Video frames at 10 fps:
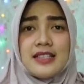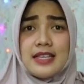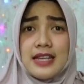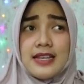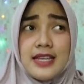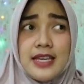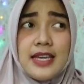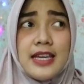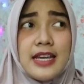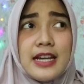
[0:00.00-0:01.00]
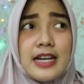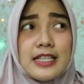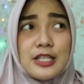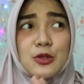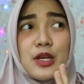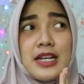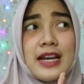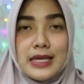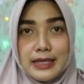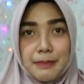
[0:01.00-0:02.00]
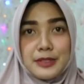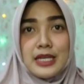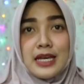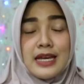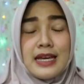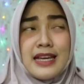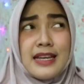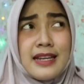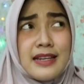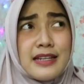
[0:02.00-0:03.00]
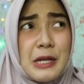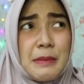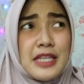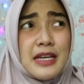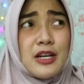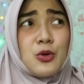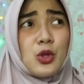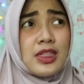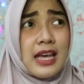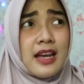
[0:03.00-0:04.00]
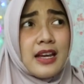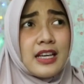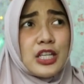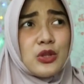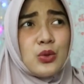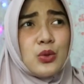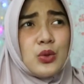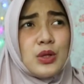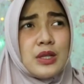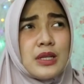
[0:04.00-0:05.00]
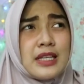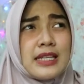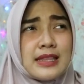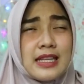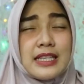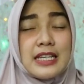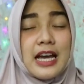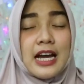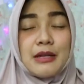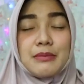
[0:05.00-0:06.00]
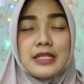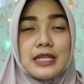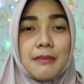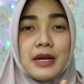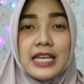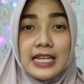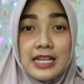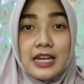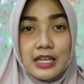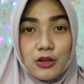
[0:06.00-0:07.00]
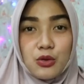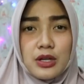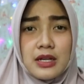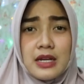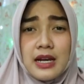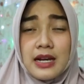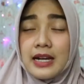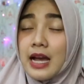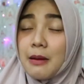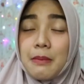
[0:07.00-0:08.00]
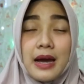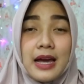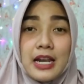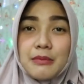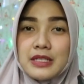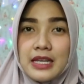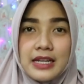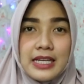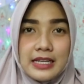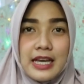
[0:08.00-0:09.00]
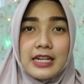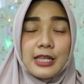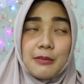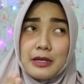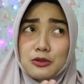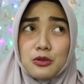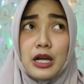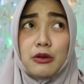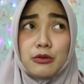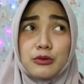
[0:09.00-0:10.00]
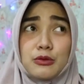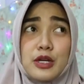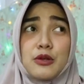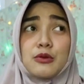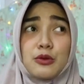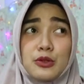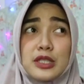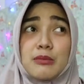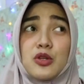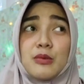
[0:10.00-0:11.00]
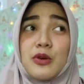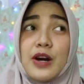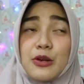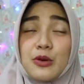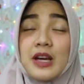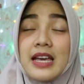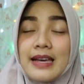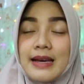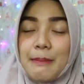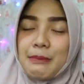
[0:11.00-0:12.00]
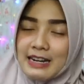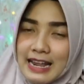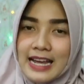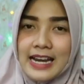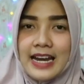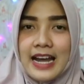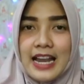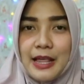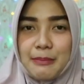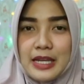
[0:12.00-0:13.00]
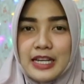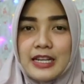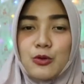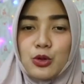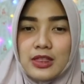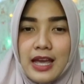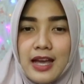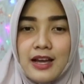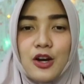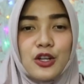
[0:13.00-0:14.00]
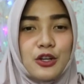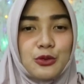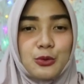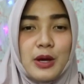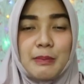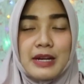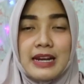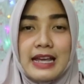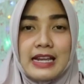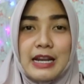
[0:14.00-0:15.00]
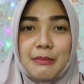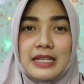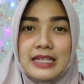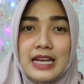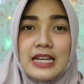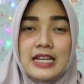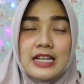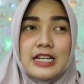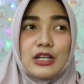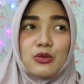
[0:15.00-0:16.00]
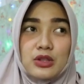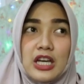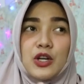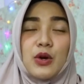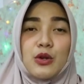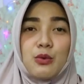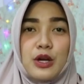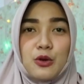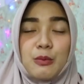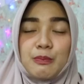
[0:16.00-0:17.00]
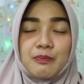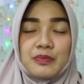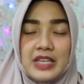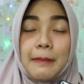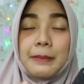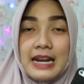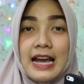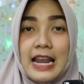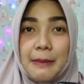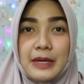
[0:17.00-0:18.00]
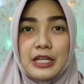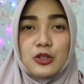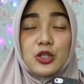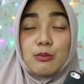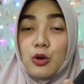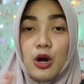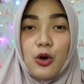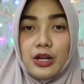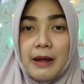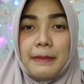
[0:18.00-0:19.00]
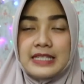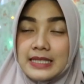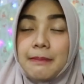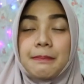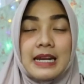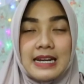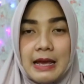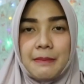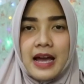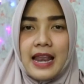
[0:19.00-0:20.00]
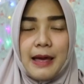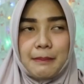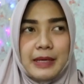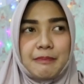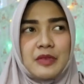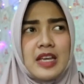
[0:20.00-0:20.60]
Jadi sesuai dengan Yeps namanya ngehutang itu kita tidak akan bisa menghindar ya lur nggak bakalan bisa ngehindar termasuk aku juga dulu sebelum warung pernah yang ngalamin hutan orang tua pernah yang namanya eh, ngutang ke warung-warung ya pernah ngalamin gitu semua orang pasti pernah mengalami